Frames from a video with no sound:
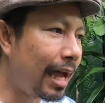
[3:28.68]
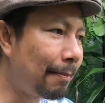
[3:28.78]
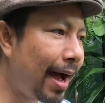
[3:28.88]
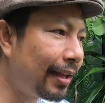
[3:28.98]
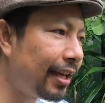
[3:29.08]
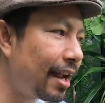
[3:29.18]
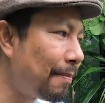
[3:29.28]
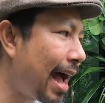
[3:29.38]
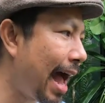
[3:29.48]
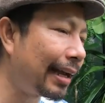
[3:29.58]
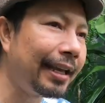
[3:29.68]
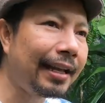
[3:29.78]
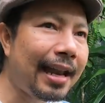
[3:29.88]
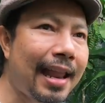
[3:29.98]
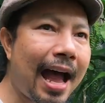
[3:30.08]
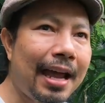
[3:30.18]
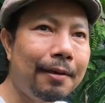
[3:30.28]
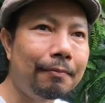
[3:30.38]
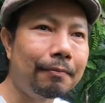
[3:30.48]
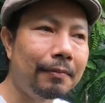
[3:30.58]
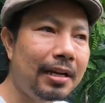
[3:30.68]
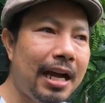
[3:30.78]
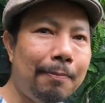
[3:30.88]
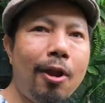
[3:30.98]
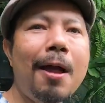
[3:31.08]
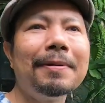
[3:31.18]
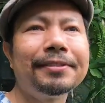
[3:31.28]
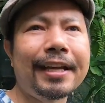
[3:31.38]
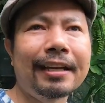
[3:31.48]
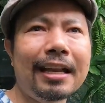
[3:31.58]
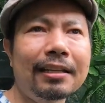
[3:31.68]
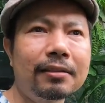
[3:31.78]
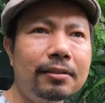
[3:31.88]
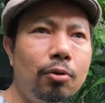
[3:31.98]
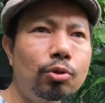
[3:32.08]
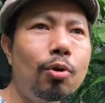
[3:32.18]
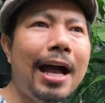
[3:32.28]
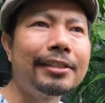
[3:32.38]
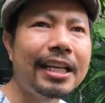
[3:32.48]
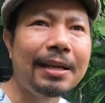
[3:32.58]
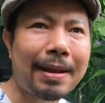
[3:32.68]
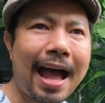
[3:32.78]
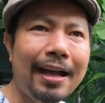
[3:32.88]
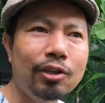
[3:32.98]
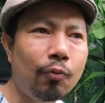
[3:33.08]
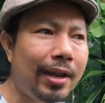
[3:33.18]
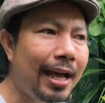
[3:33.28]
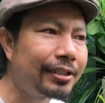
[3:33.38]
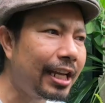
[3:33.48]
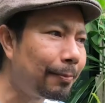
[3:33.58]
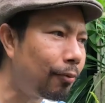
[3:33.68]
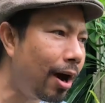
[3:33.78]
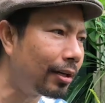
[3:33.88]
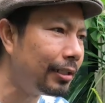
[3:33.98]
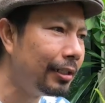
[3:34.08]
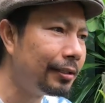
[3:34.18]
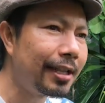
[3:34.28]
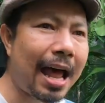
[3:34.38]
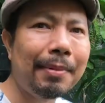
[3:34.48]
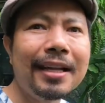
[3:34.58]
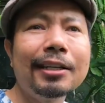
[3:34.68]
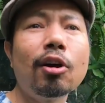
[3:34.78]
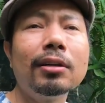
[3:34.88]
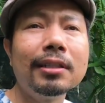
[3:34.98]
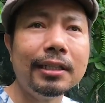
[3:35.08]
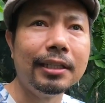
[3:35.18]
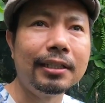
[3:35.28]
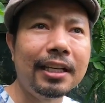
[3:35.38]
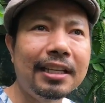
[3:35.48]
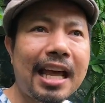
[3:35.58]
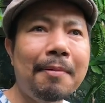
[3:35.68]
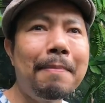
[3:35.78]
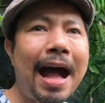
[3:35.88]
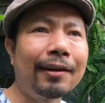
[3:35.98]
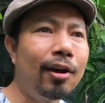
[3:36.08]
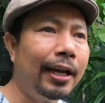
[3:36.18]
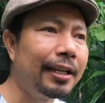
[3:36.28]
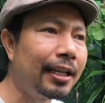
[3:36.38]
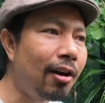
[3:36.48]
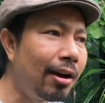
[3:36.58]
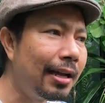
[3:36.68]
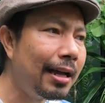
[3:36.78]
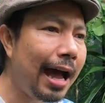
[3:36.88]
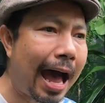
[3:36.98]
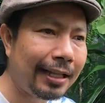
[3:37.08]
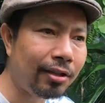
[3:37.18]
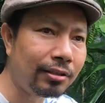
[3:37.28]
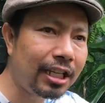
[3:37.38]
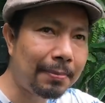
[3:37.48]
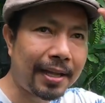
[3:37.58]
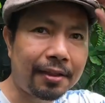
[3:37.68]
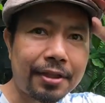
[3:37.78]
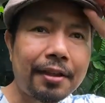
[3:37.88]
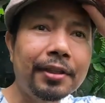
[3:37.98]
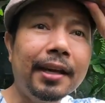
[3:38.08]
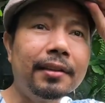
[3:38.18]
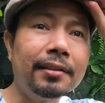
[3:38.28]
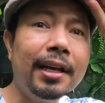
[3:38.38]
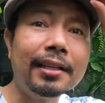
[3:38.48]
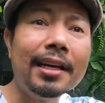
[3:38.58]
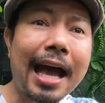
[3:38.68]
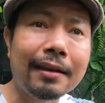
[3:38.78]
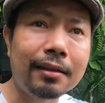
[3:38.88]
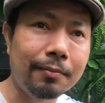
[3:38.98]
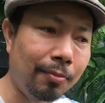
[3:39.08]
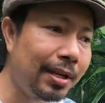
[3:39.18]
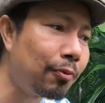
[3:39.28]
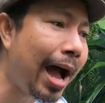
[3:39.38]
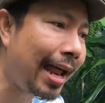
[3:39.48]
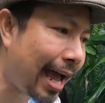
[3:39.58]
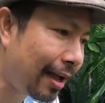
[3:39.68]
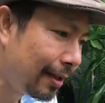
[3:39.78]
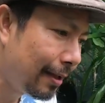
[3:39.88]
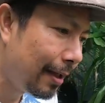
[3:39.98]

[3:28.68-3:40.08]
สามารถที่จะมาหากินกันได้เกือบร้อยเปอร์เซ็นต์กันทุกอาชีพแล้วยกเว้นอาชีพพวกสถานบันเทิงตอนกลางคืนที่จะลำบากหน่อยที่จะต้องอาจจะต้องยืดไปอีกสักหนึ่งเดือนผมคิดว่านะ